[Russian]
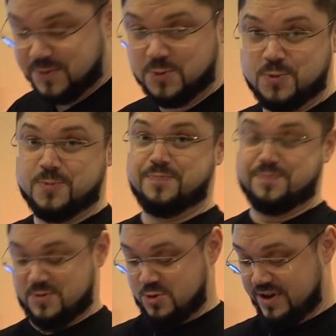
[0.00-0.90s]
Ну,
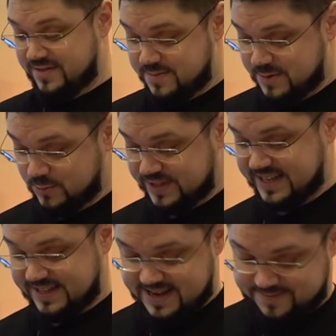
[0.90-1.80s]
что я вам могу
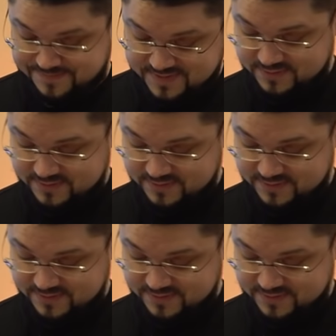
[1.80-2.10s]
сказать?